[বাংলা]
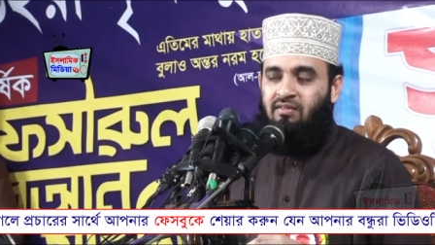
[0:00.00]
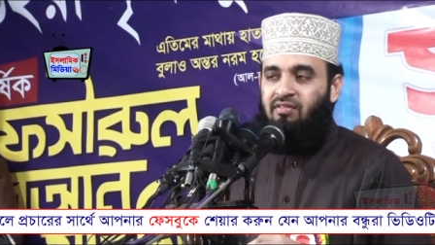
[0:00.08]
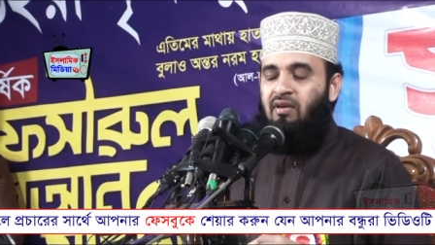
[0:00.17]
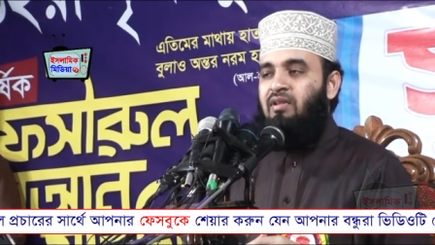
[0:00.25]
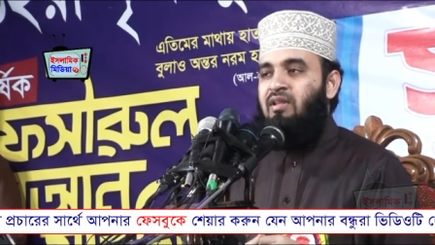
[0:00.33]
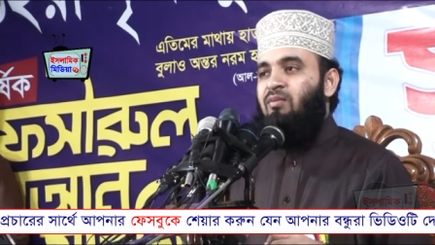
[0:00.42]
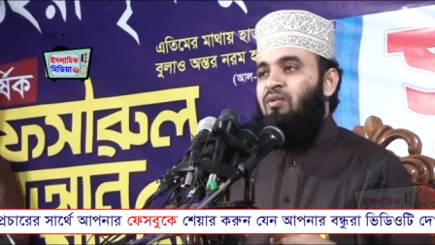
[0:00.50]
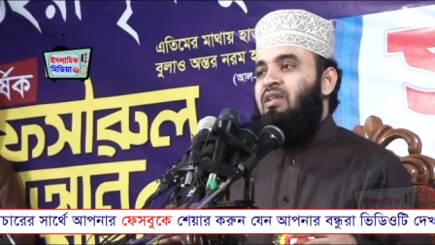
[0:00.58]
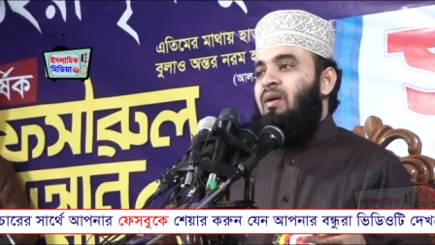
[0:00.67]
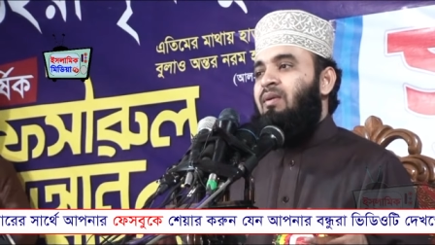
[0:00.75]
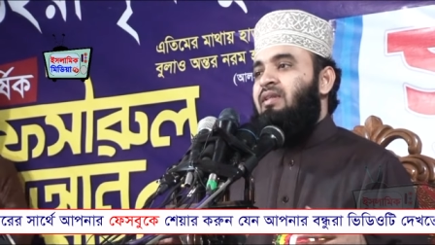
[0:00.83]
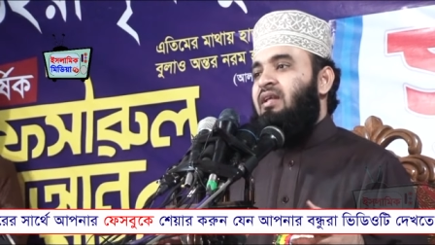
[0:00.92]
ফ্যামিলির
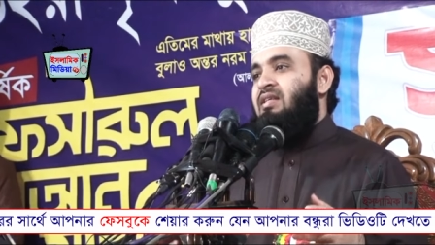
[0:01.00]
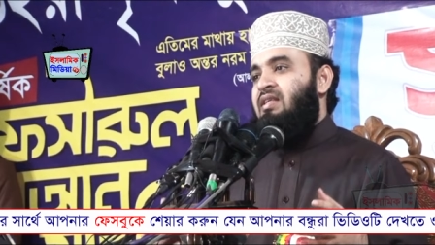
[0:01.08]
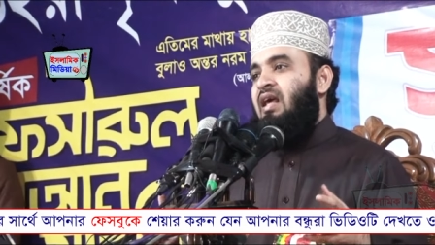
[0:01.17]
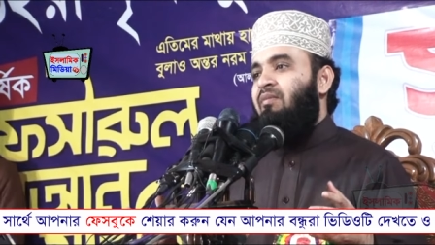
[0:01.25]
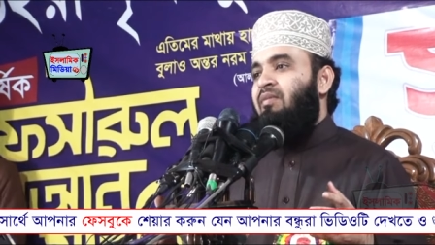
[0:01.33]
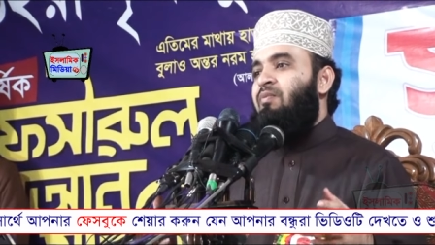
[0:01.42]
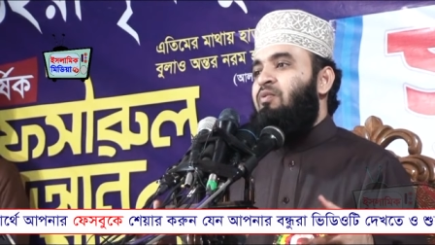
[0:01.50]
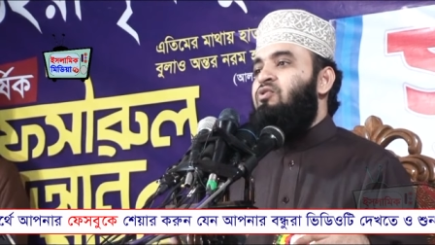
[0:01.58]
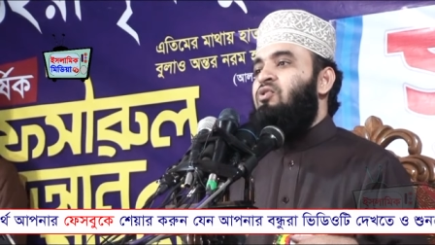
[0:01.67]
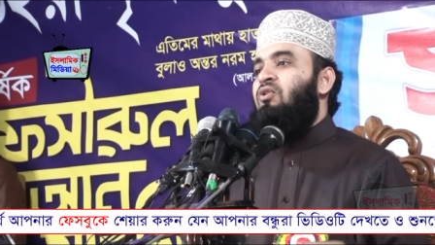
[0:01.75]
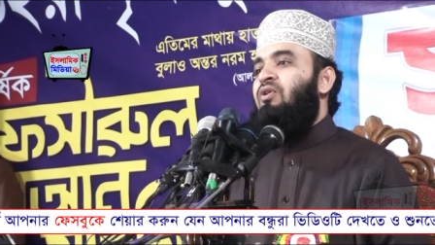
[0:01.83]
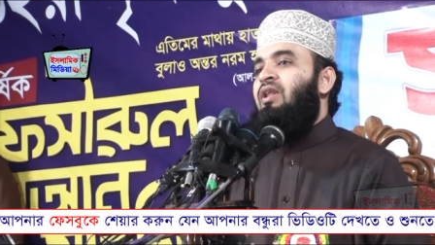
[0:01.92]
মধ্যে আমাদের এই সালামের
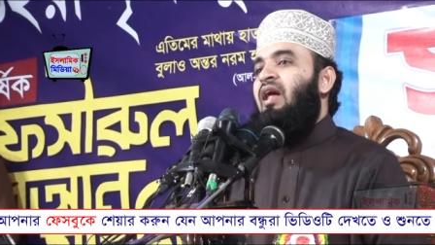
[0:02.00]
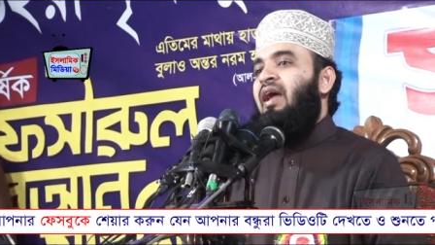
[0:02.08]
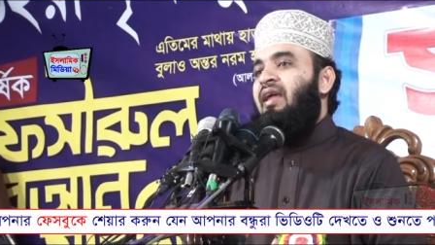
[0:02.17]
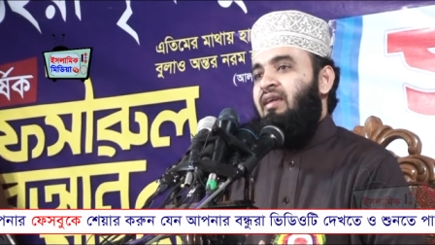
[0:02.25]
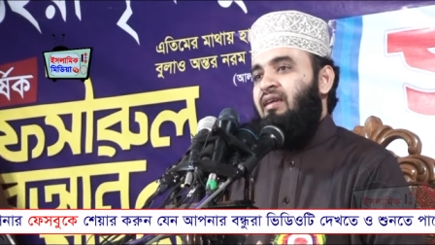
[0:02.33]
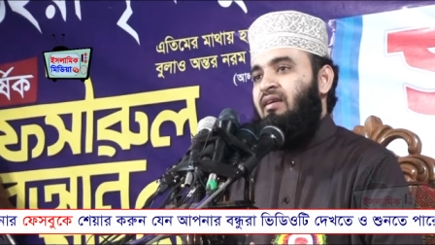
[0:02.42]
প্রচলন নাই